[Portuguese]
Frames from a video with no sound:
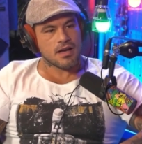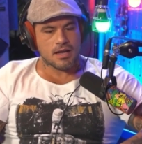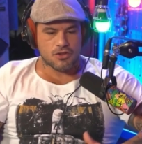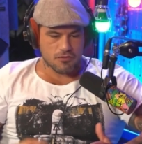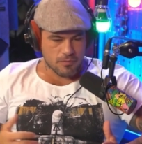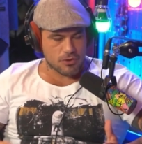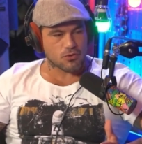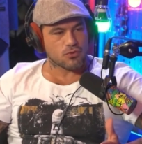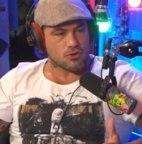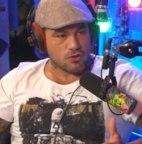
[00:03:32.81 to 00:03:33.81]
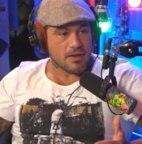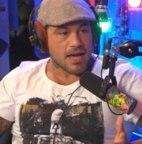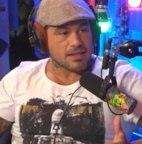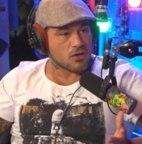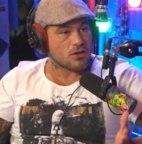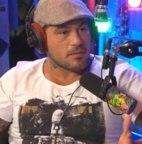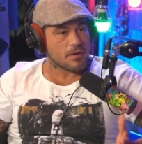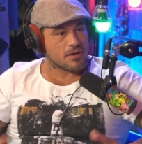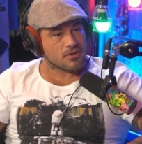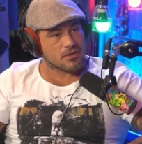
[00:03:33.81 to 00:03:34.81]
Aí tive uma atitude de merda
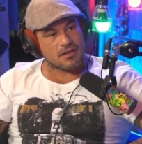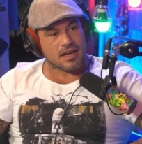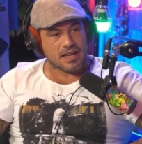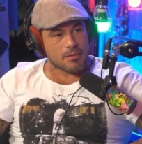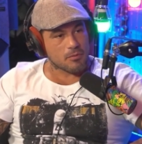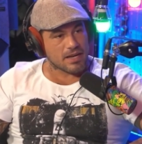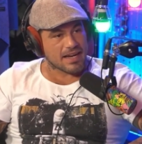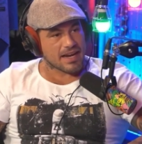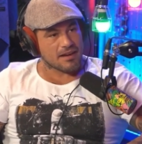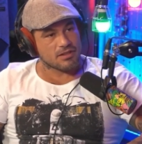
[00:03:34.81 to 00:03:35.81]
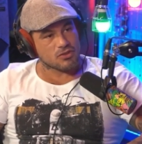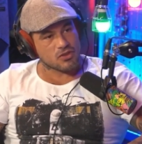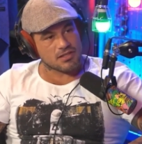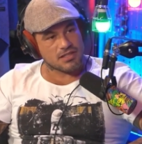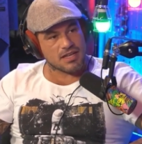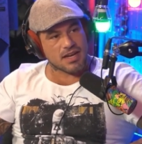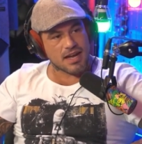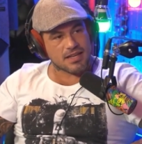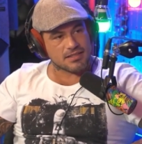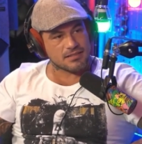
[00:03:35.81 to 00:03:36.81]
novamente. Larguei minha mulher grávida sozinha em
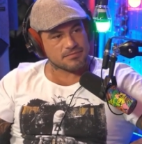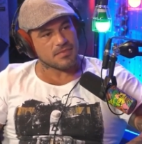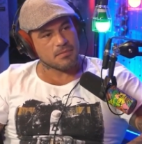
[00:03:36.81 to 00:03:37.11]
casa. Cara.